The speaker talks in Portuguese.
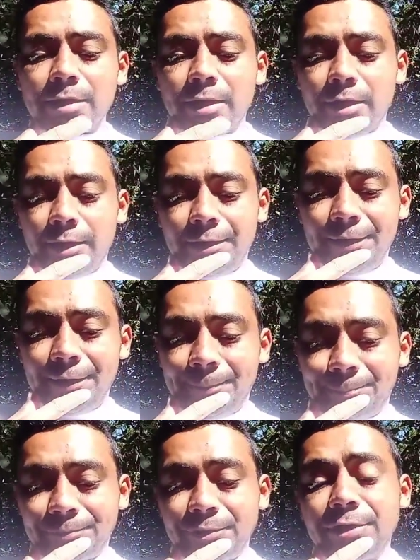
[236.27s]
É,
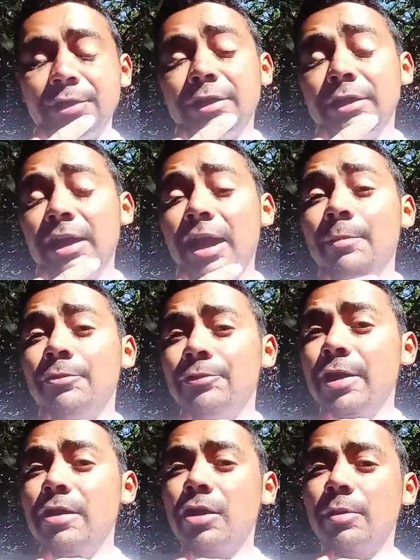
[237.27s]
Guilherme
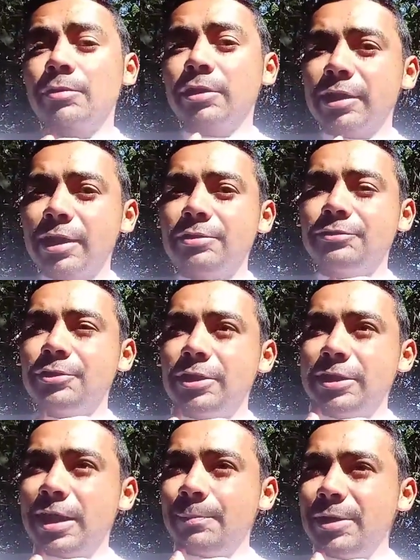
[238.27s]
Fenômeno, que é o infeliz
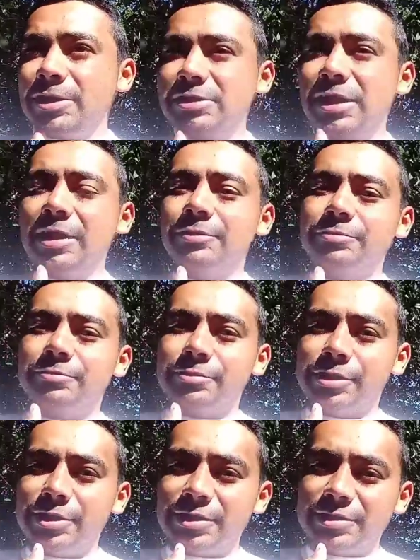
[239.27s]
da peste lá, do
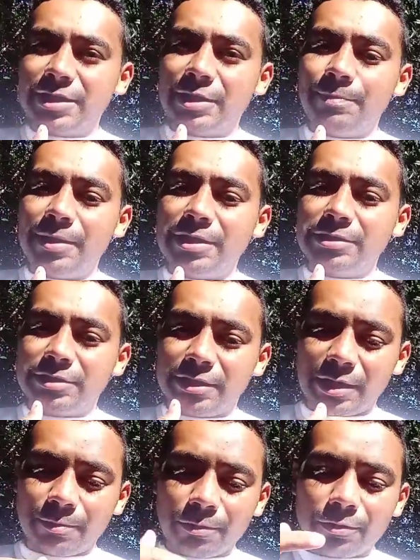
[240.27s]
Rei das Serpentes.
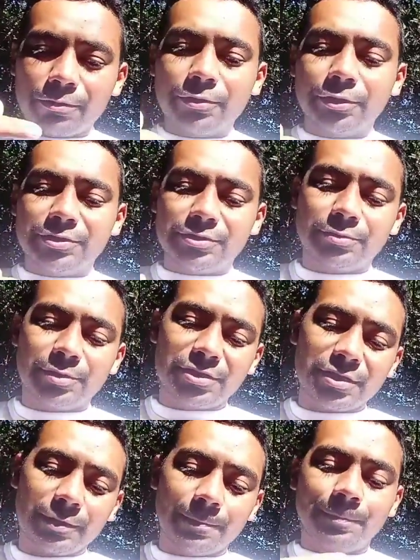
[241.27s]
Daqui a pouco eu volto sobre isso aí.